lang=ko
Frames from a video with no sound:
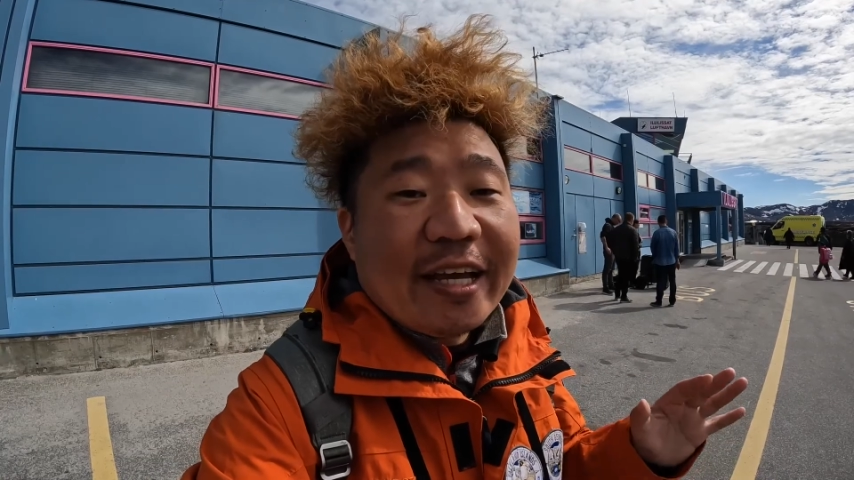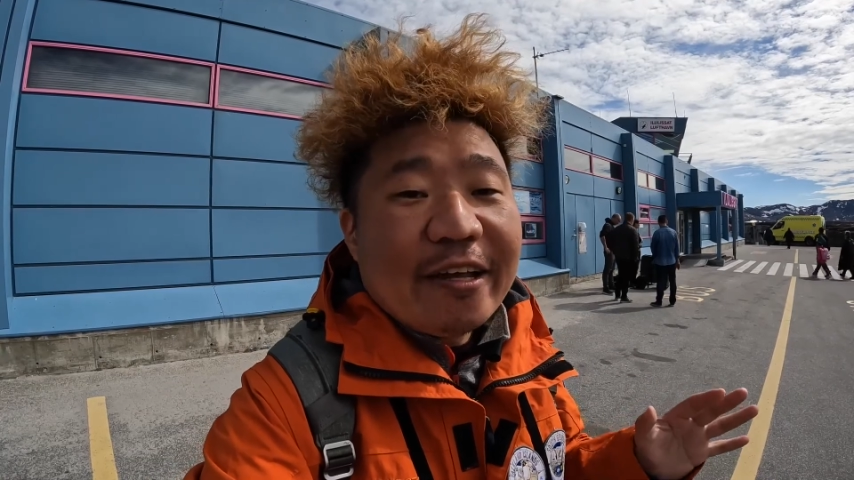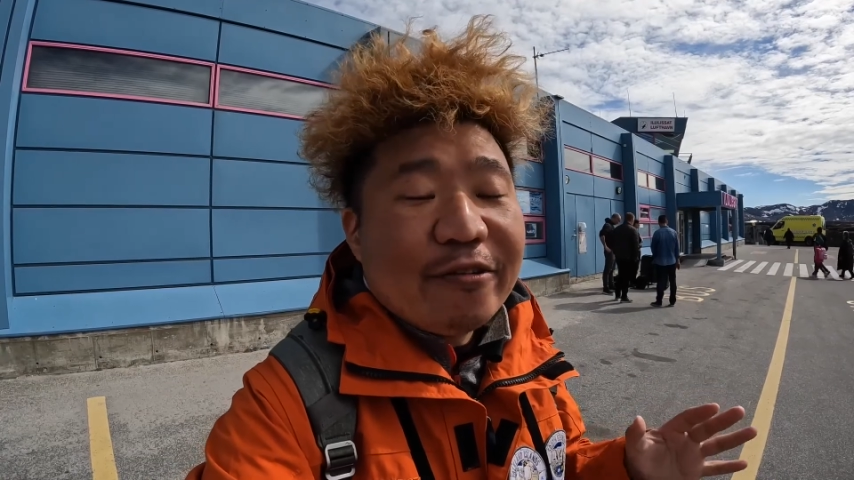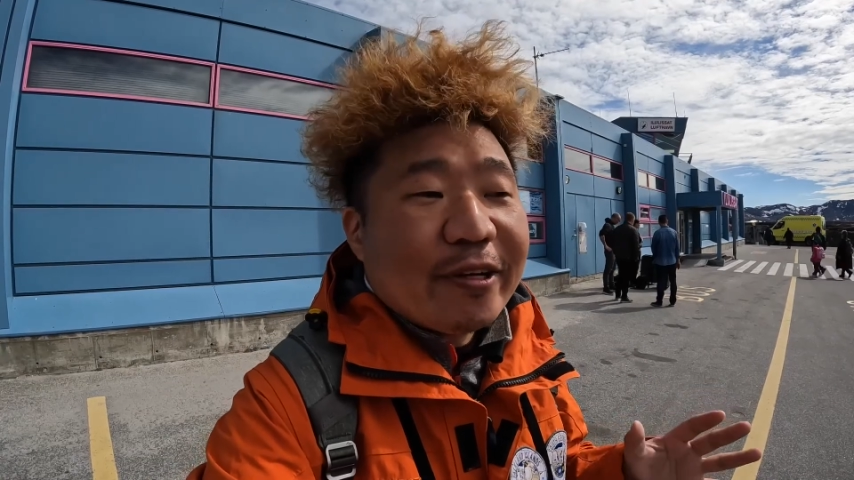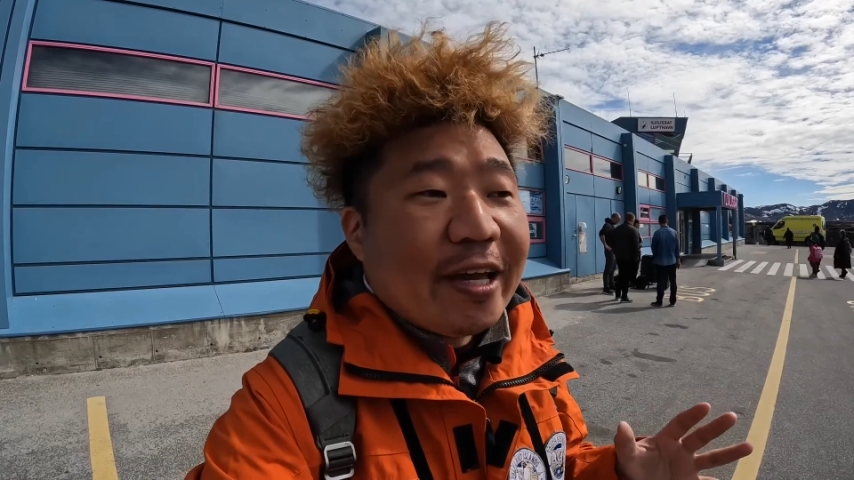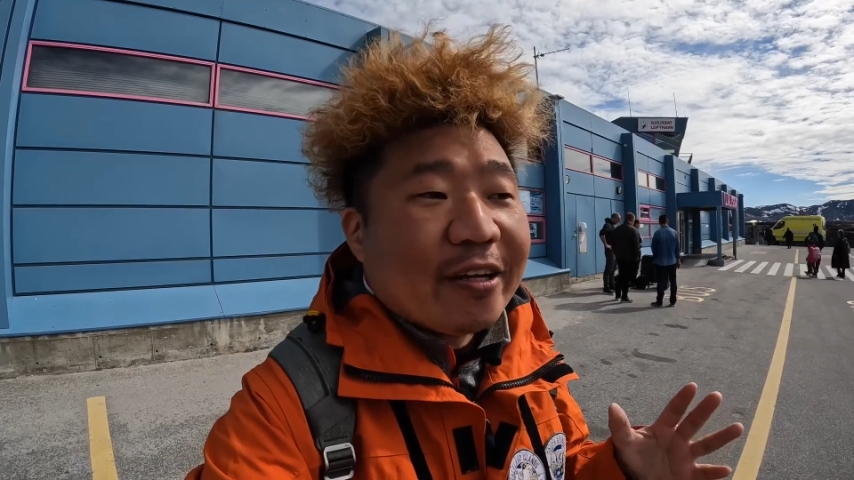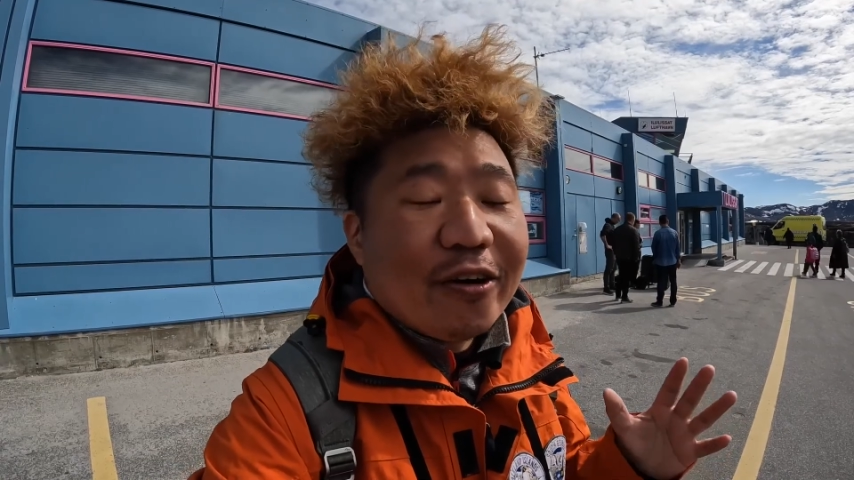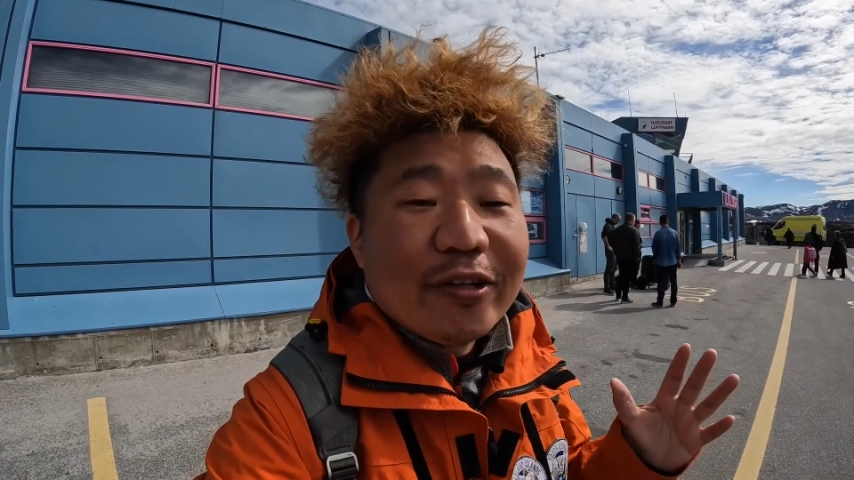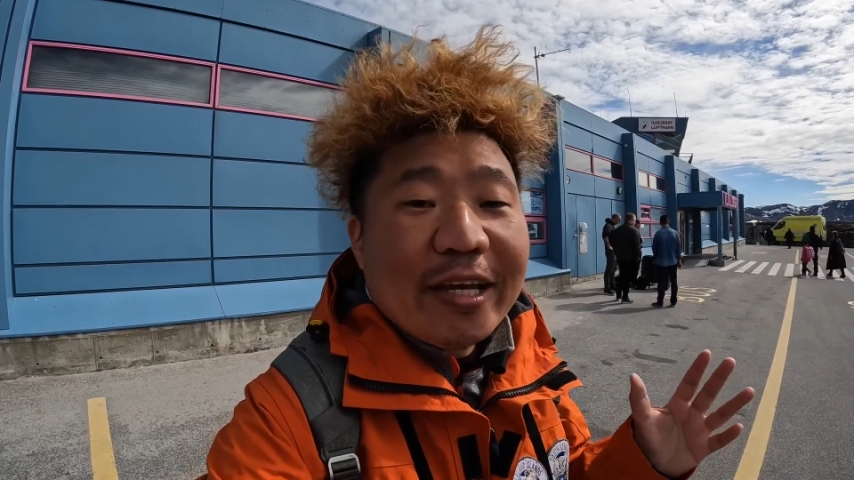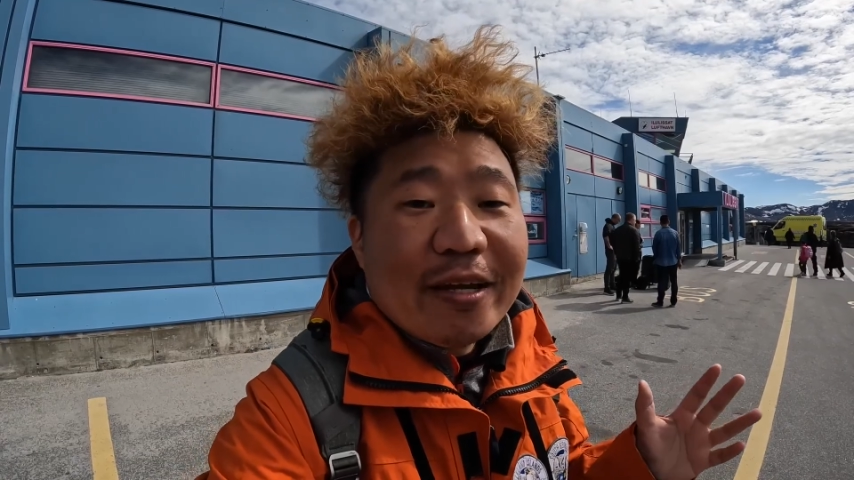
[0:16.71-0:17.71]
내륙에
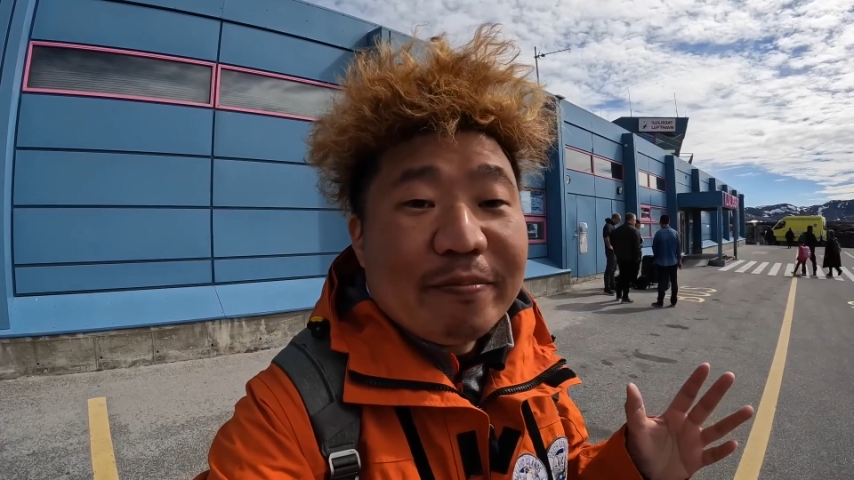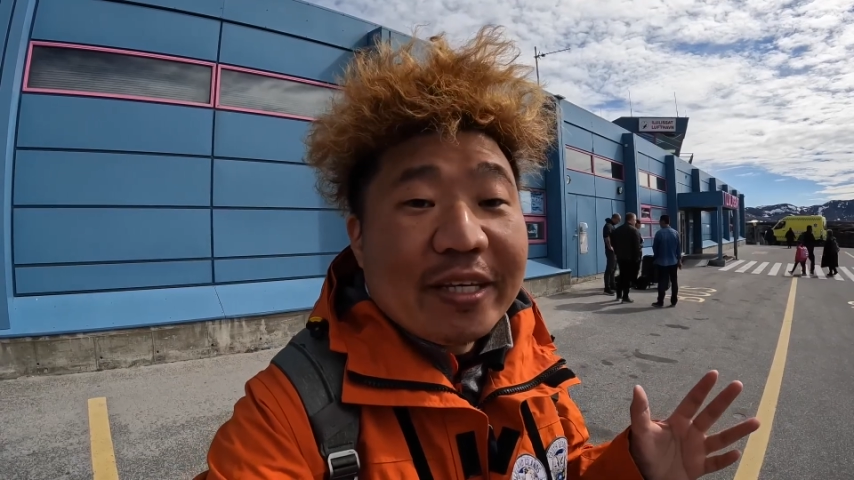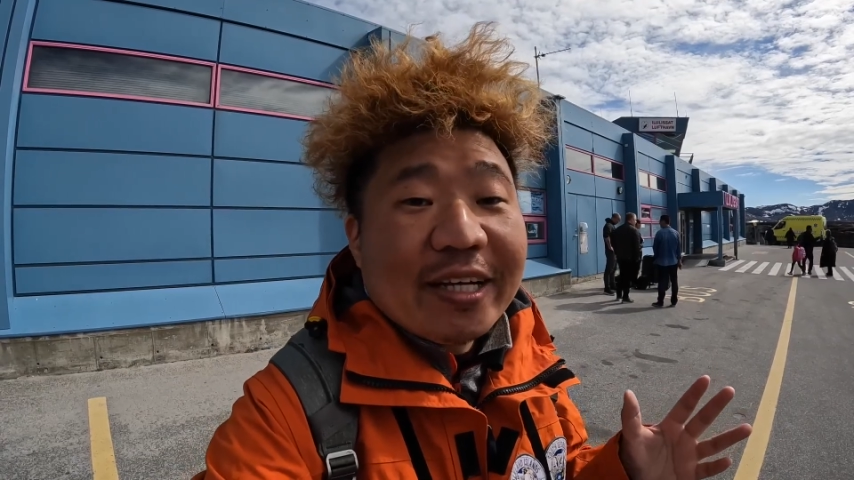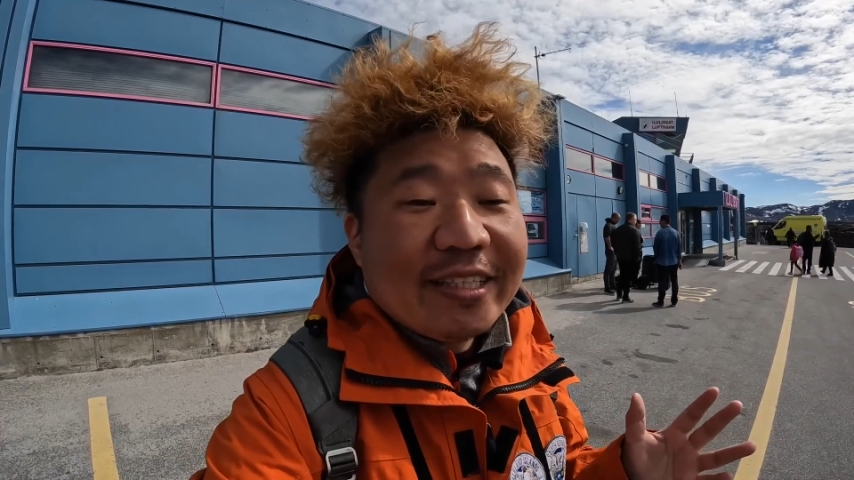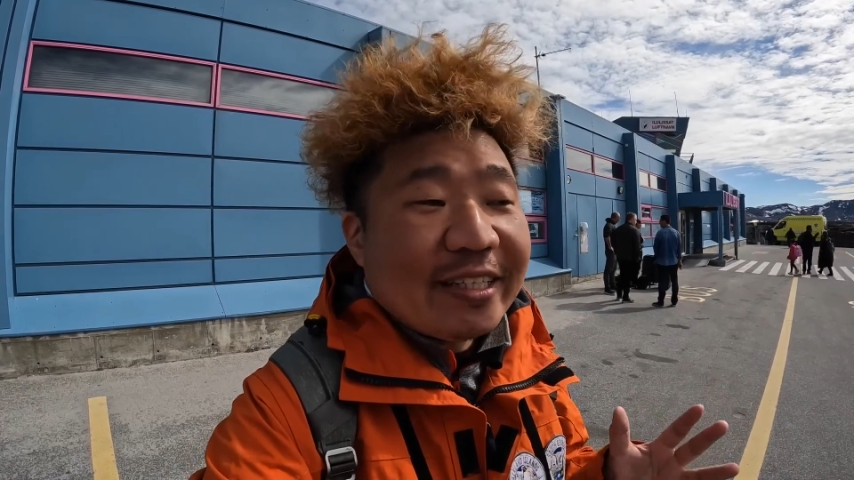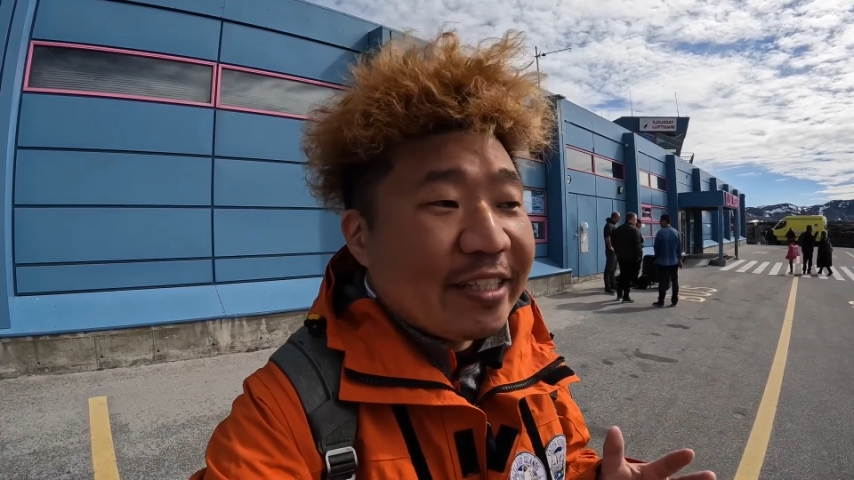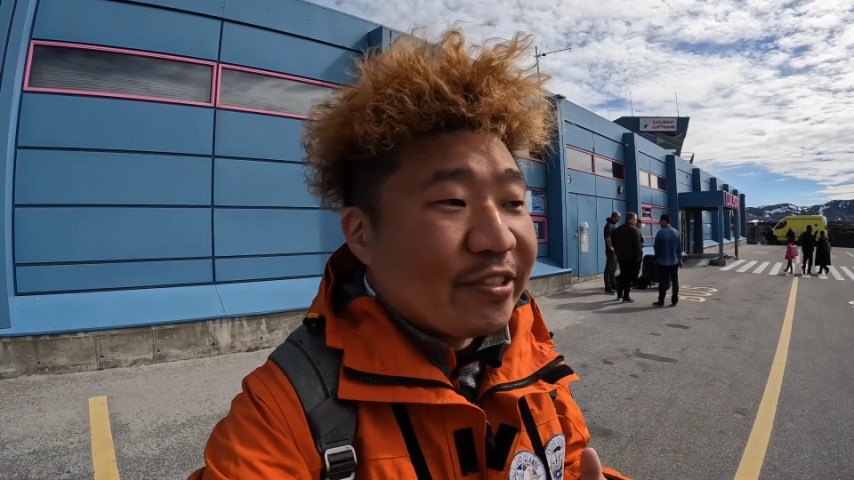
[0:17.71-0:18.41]
거대한 빙하들이